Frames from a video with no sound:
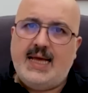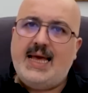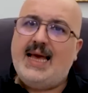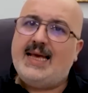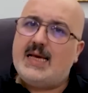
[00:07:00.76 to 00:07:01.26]

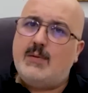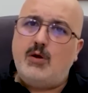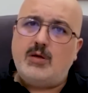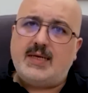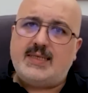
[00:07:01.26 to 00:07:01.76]
Ege
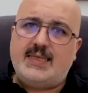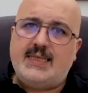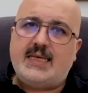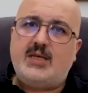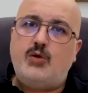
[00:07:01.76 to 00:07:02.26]

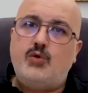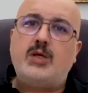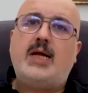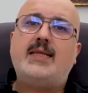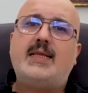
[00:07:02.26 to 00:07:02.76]
bölgesindeki
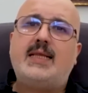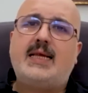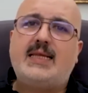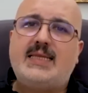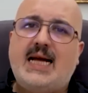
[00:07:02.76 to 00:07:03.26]

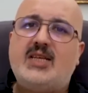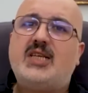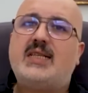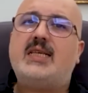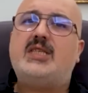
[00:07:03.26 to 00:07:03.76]
Yunanlıların
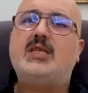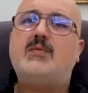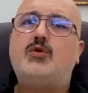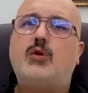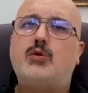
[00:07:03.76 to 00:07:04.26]

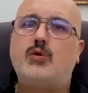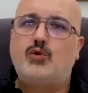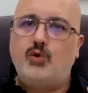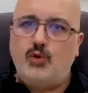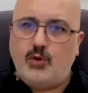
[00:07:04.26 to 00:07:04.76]
gerçekleştirmiş olduğu
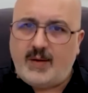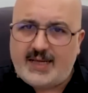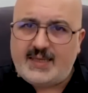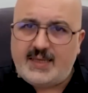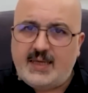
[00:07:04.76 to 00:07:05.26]

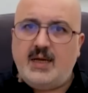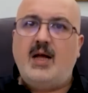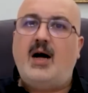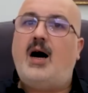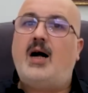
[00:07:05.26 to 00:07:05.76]
zulümat
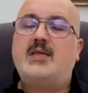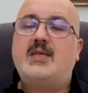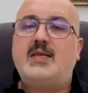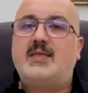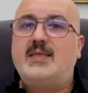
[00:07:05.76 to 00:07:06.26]

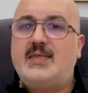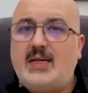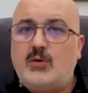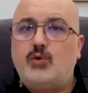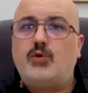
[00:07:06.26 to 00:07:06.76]

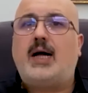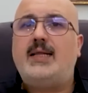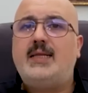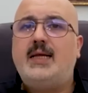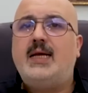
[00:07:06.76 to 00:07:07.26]
arkasında
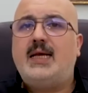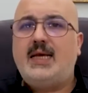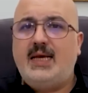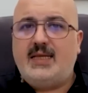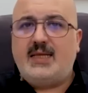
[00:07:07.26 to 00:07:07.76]
duran
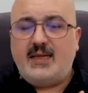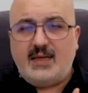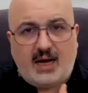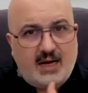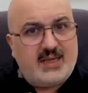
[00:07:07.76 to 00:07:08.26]

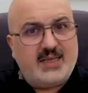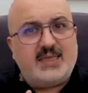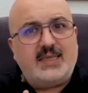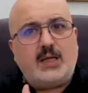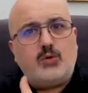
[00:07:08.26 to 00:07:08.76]

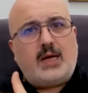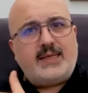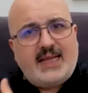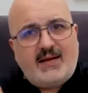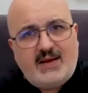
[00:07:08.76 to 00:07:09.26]
arkasında
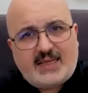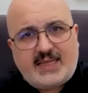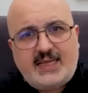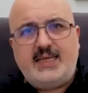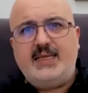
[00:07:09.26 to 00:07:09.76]
duran
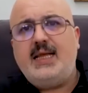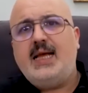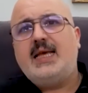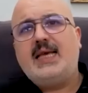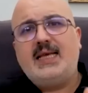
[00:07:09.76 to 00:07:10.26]
devletlerin
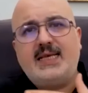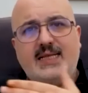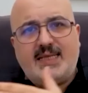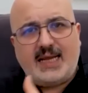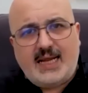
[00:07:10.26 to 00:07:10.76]

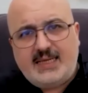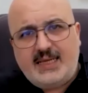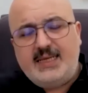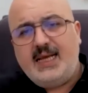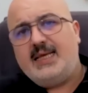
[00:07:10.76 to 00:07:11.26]

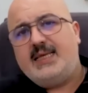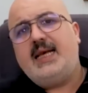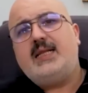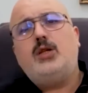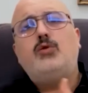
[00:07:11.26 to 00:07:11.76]
İngiltere'nin
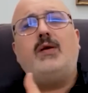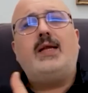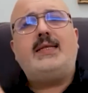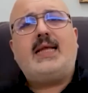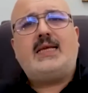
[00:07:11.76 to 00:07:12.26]
7
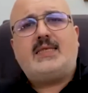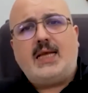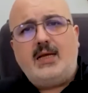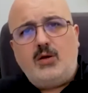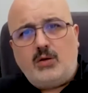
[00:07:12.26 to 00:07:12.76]
düvelin
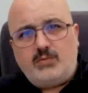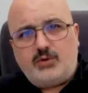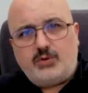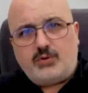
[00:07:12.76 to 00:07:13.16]
desteğiyle olmuştur.